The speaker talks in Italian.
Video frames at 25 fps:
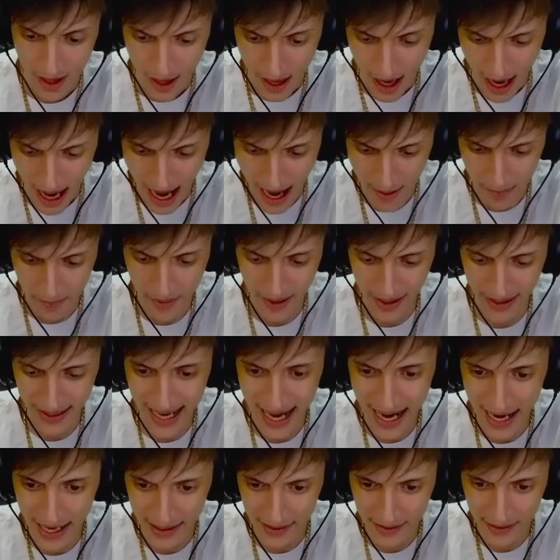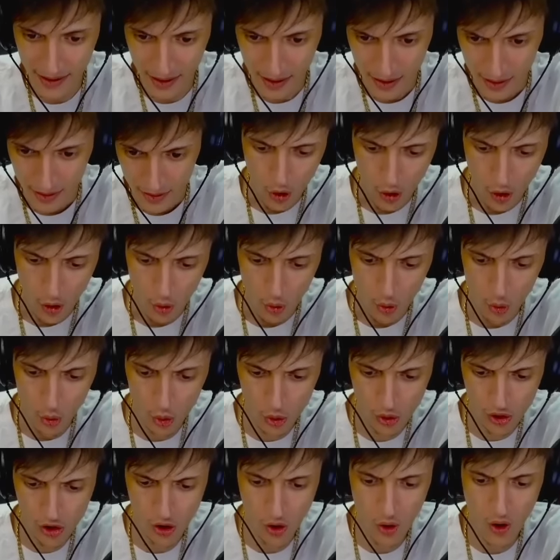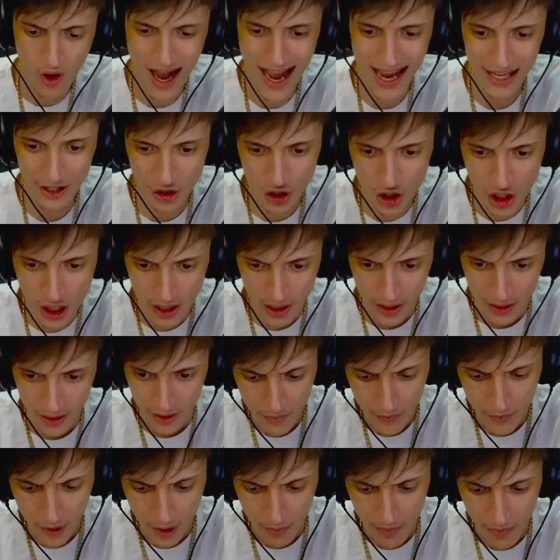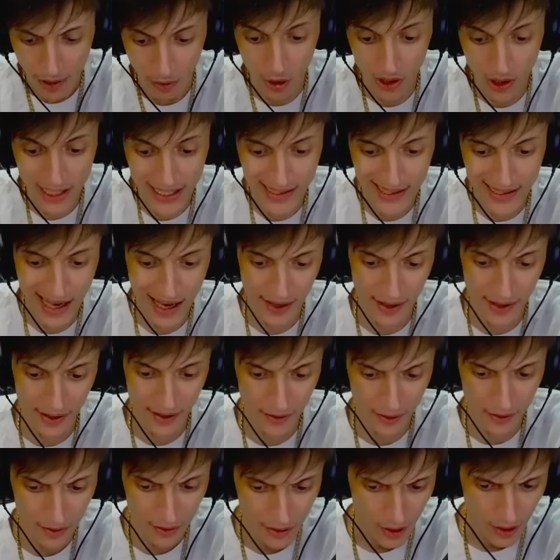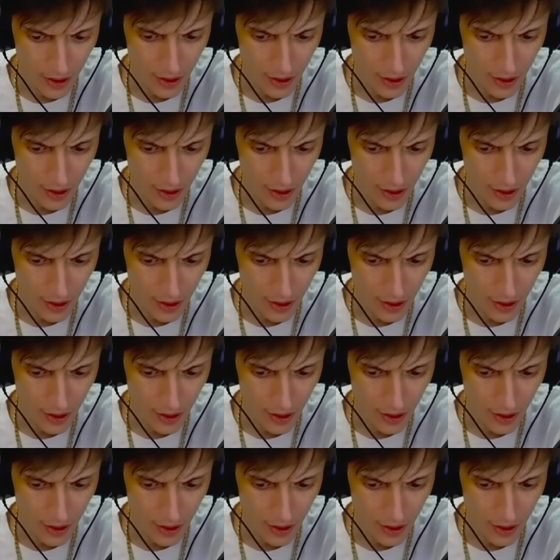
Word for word: Upper Yard, Uso Ashi, abbiamo leader.